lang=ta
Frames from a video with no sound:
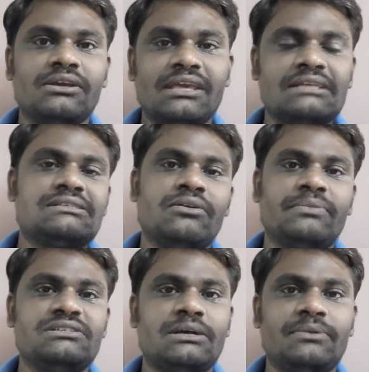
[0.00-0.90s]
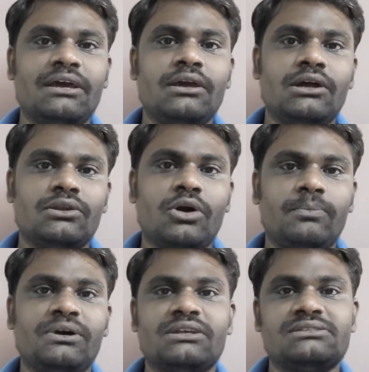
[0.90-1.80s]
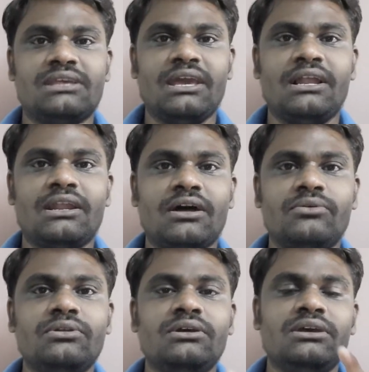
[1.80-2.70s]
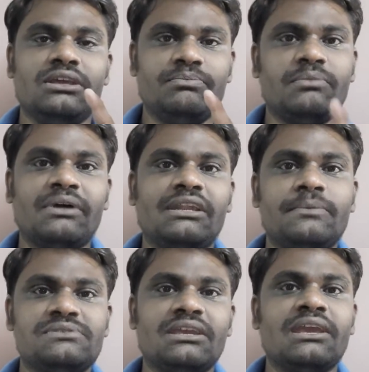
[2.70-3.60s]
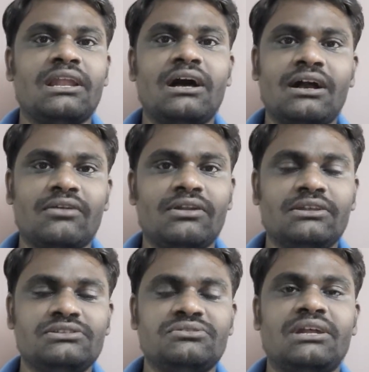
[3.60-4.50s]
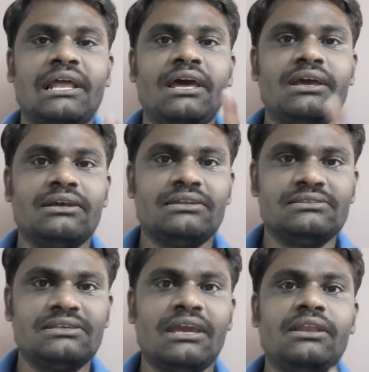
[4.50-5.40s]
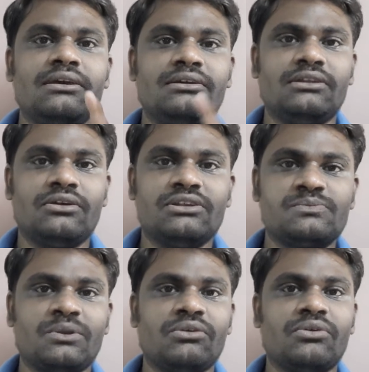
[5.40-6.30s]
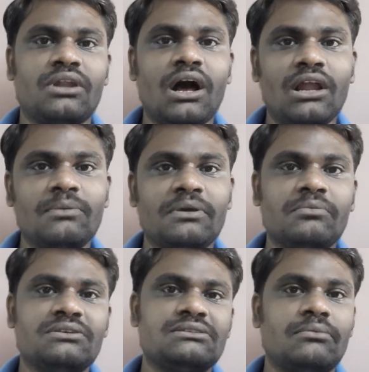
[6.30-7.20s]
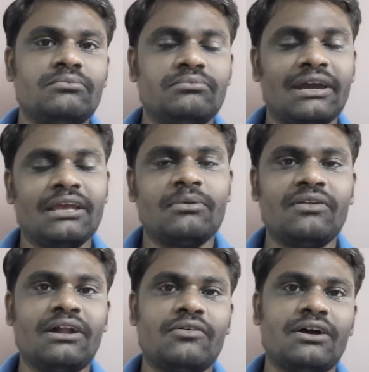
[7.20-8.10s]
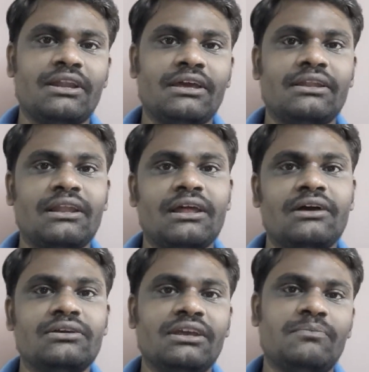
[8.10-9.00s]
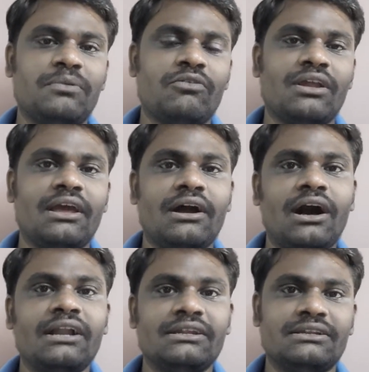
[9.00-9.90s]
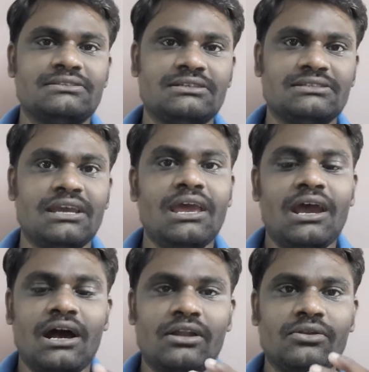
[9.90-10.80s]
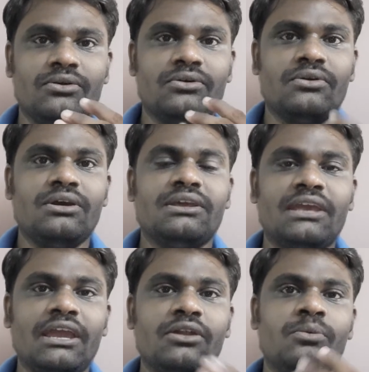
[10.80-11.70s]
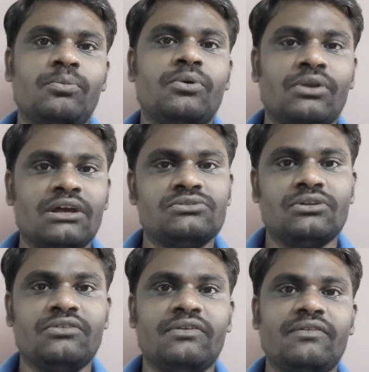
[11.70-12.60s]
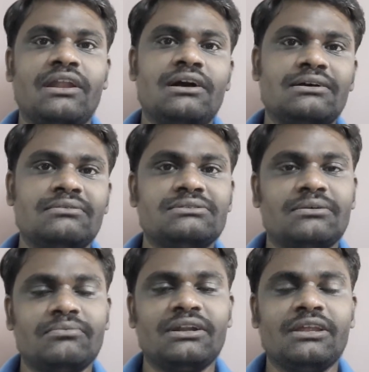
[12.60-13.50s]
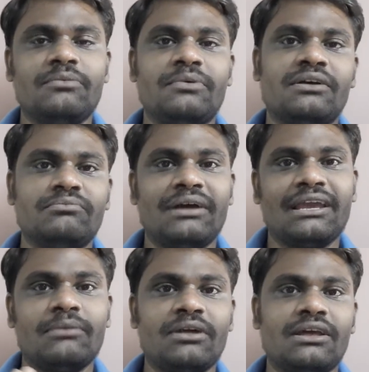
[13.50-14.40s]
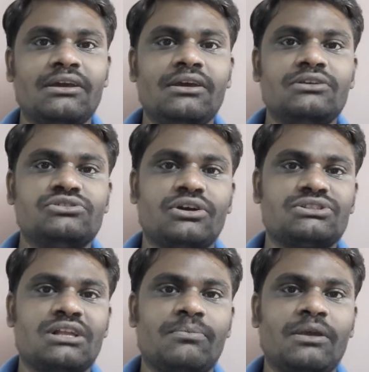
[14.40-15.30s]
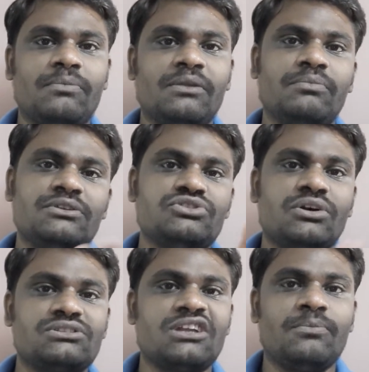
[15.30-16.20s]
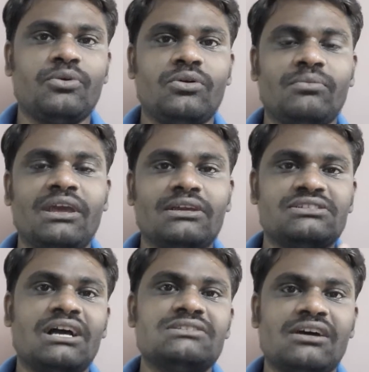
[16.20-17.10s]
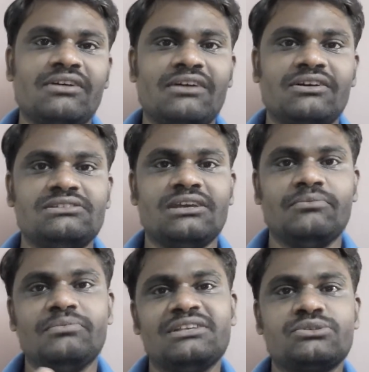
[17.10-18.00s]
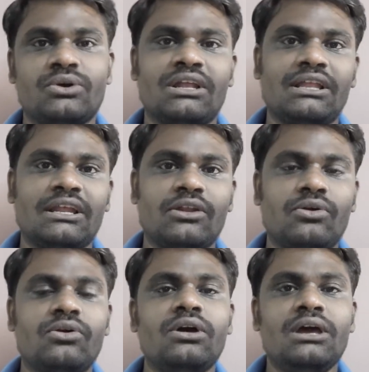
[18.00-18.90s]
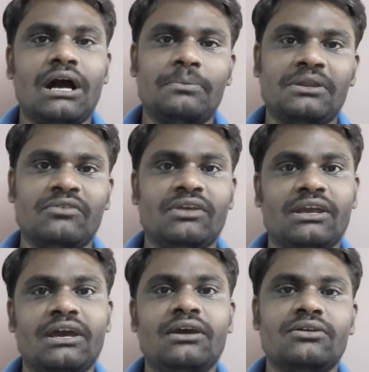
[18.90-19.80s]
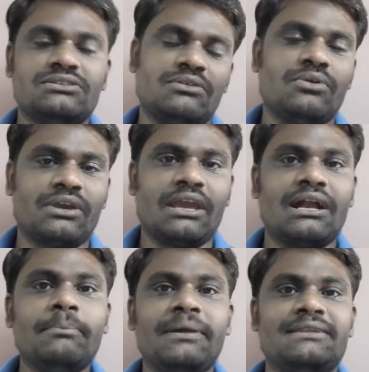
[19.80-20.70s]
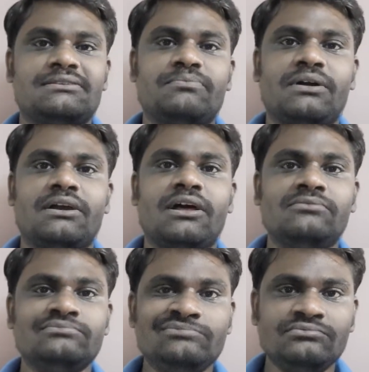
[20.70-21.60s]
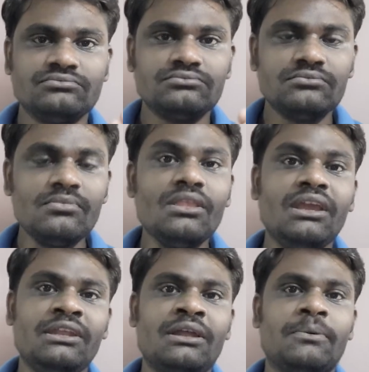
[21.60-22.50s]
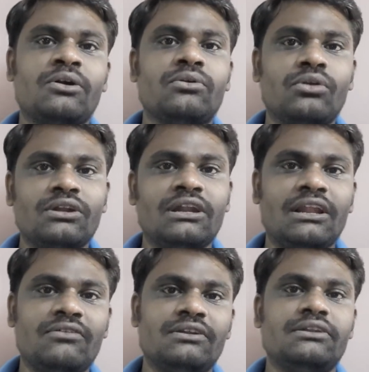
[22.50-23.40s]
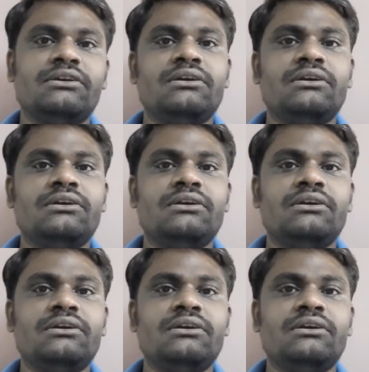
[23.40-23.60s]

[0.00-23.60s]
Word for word: கிங்ஸ்லாம் பஞ்சாபில் டாப் ஆர்டர்ஸ் கேஎல் ராகுல் இப்போ மன்தீப் சிங் ஏன்னா அகர்வால் இன்ஜூர்னால கிறிஸ் கெயில் நிக்கோலஸ் புரோ இவங்க நாலு பேருமே பயமாக விளையாடுவாங்களே நல்லா ஹிட் பண்ணுவாங்க ஹார்ட் ஹிட்டர்ஸ் வச்சு அதுலேயும் கெயிலும் போனோன்னா சொல்லவே வேணாம் சம்மடி இப்போ பயங்கரமான ஷார்ட்ஸ் ப்ளே எப்படி பிக் ஷார்ட்ஸ் தான் போகுமே ஷாஜா வேற வச்சு பிக் ஸ்கோராக தானே இருக்கும் அப்படின்வீங்க சரி ஓகே கம்பேரிசன் பார்க்கலாம் இந்த பக்கம் கொல்கட்டாவில் வந்து